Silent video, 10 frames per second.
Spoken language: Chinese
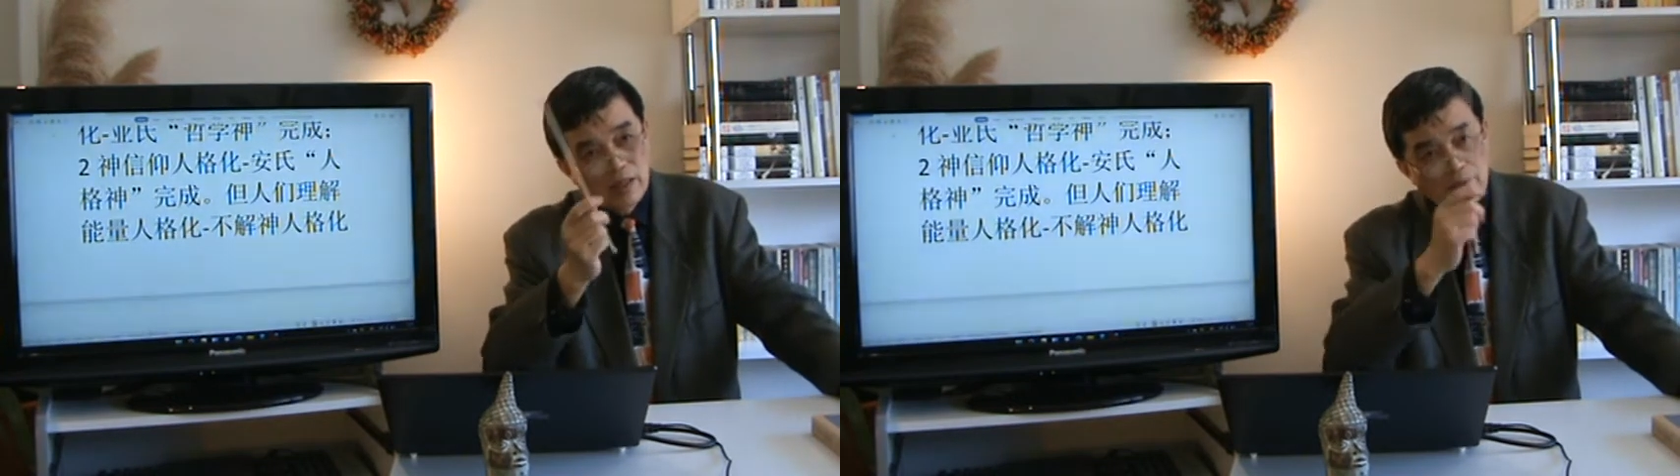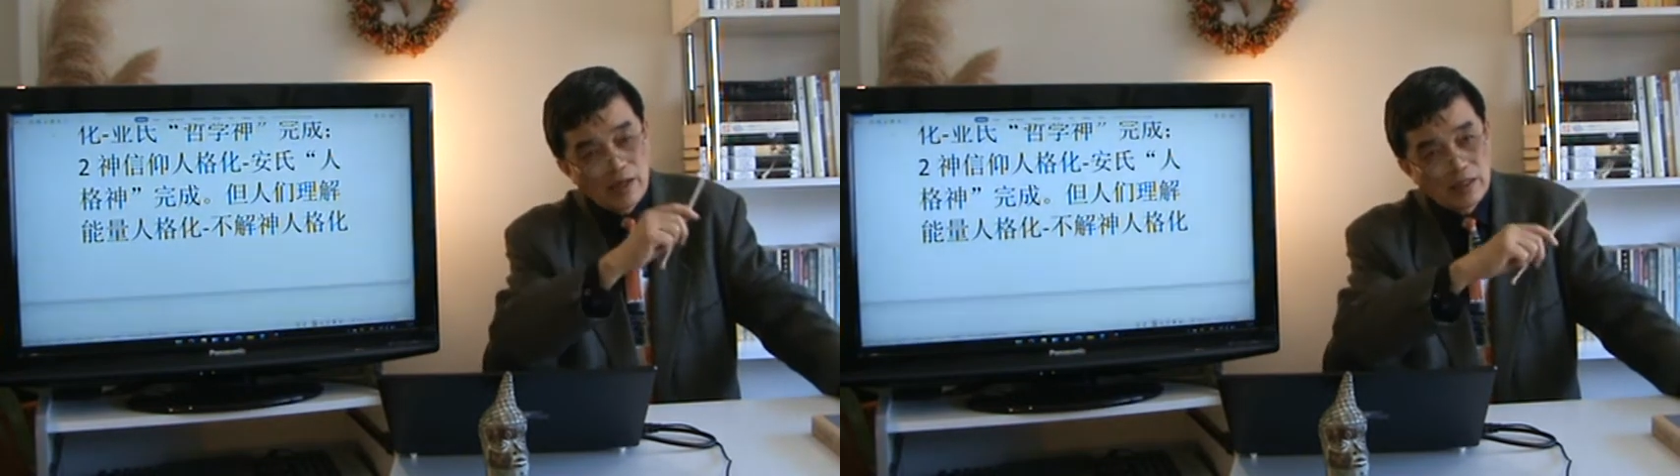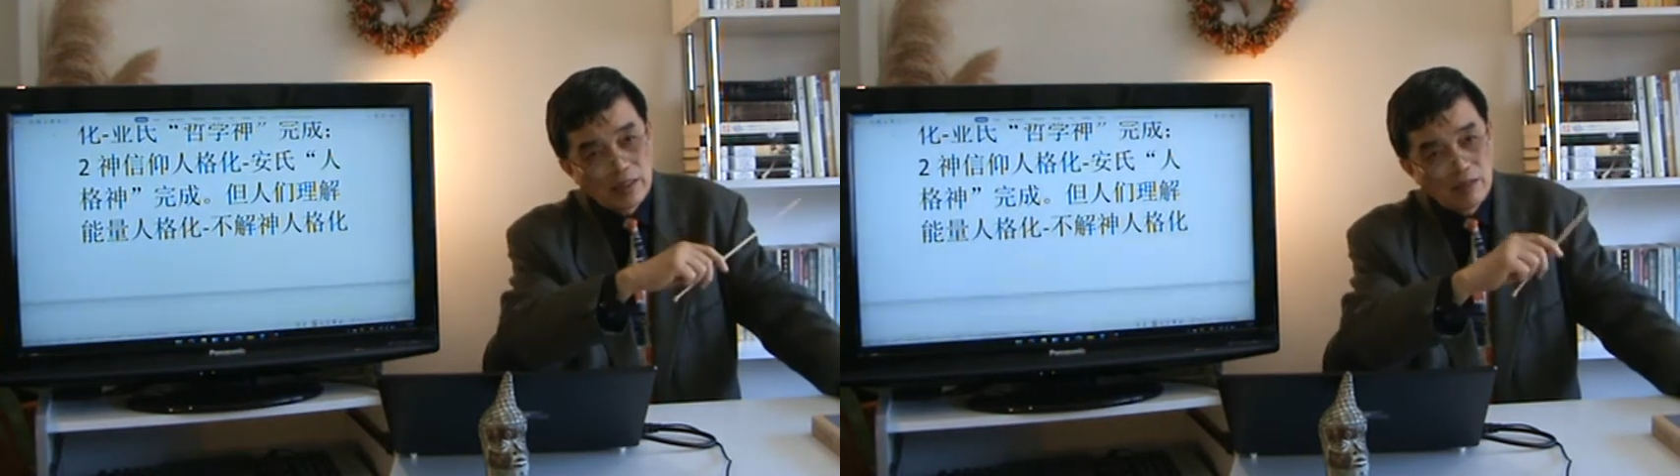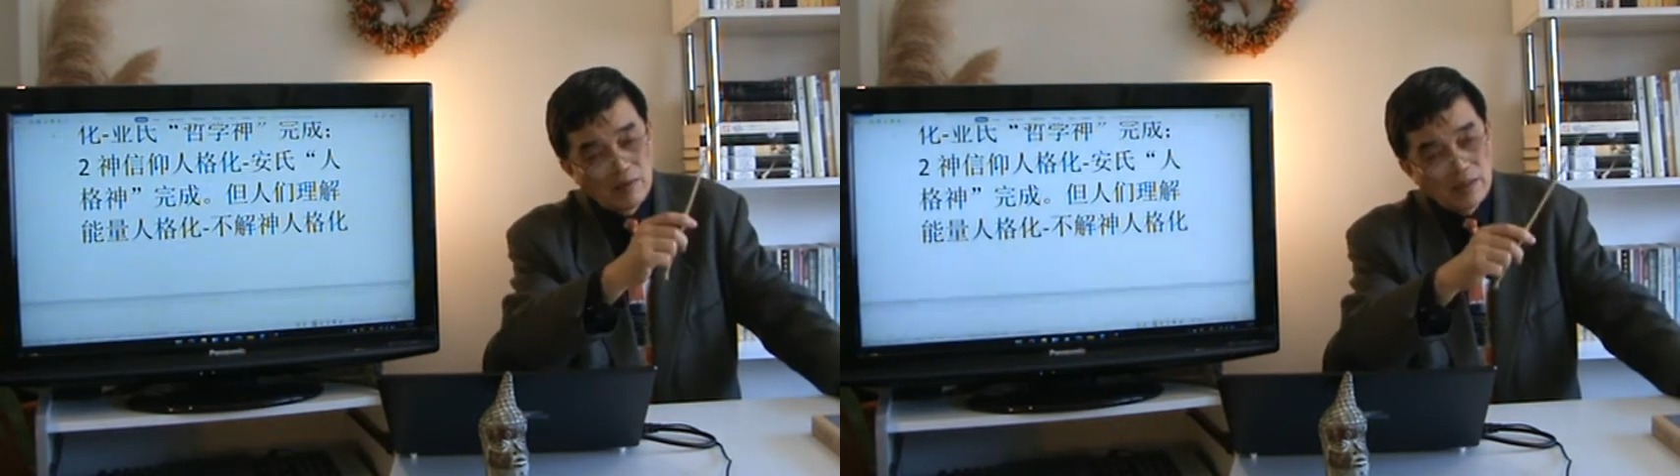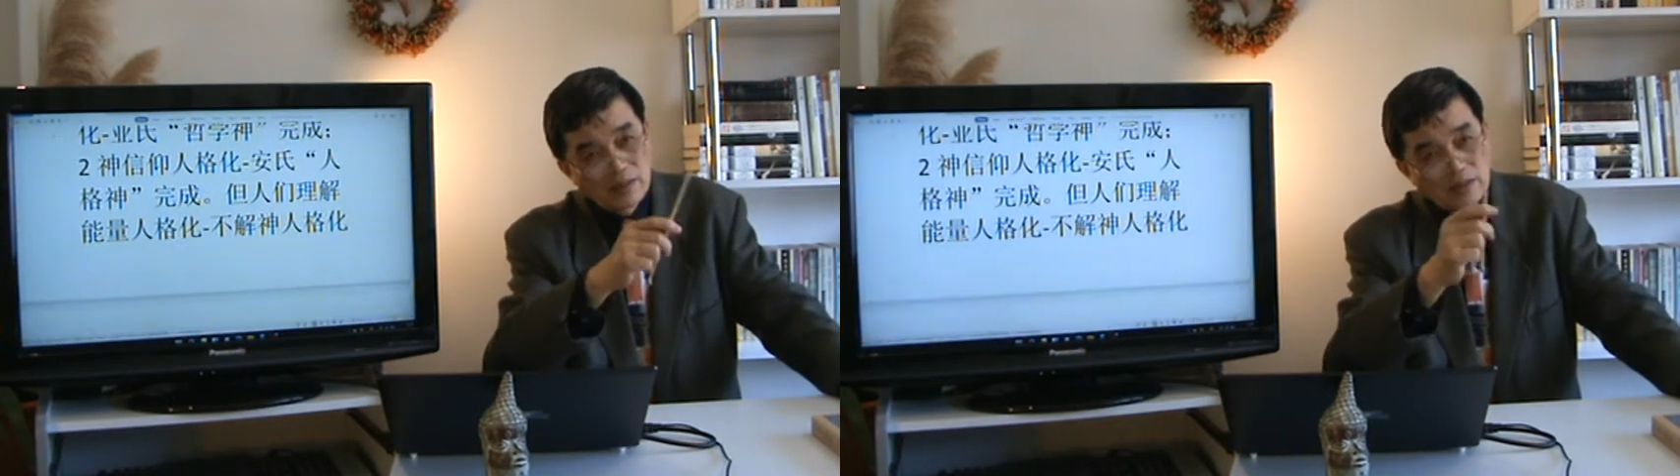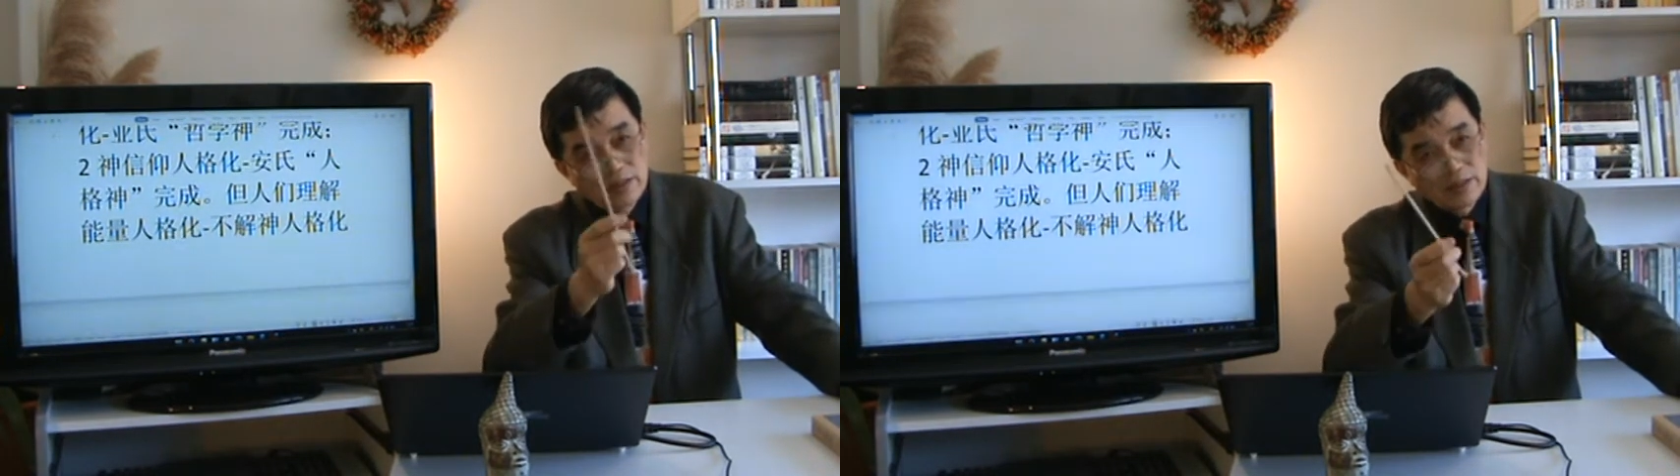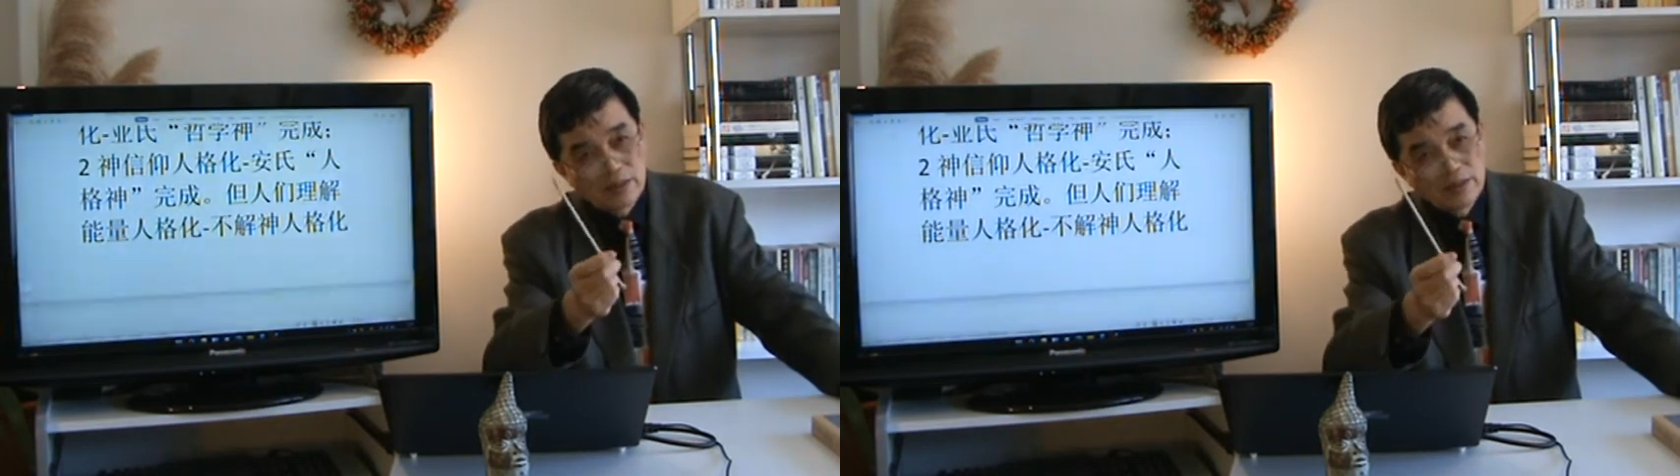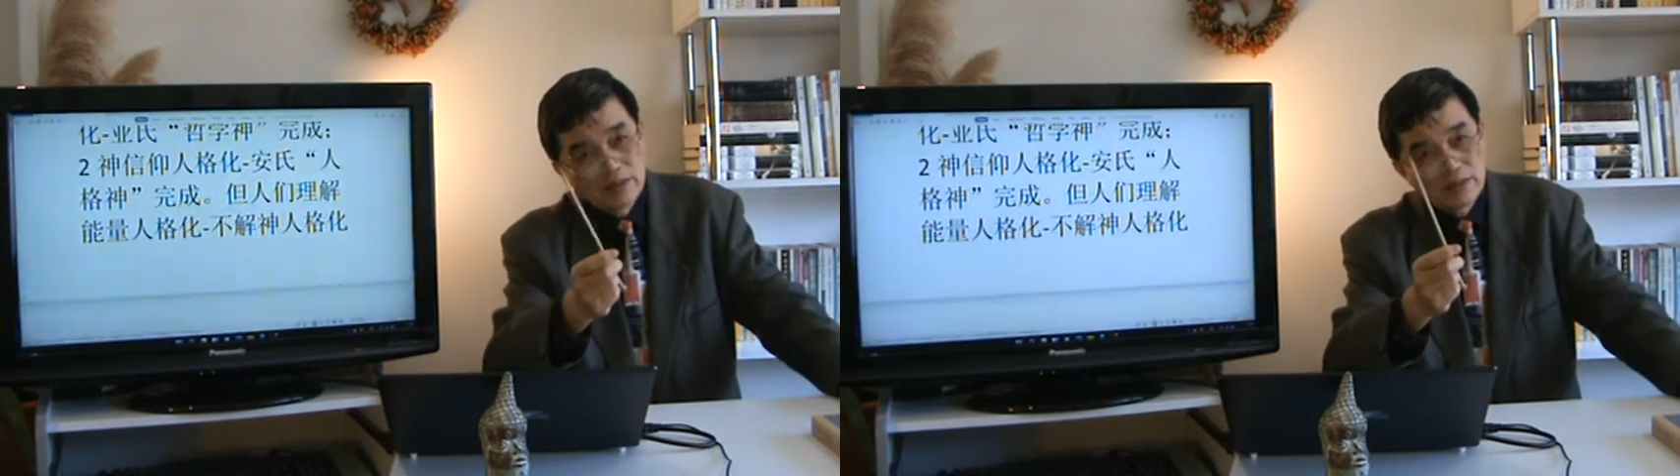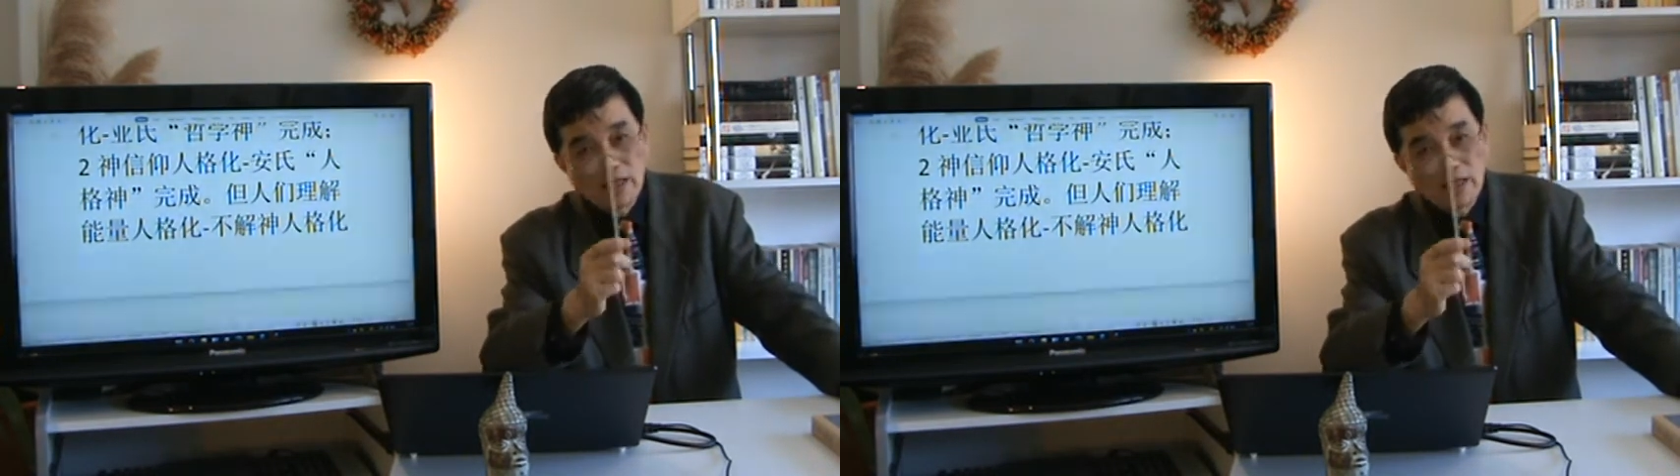它把它人格化成神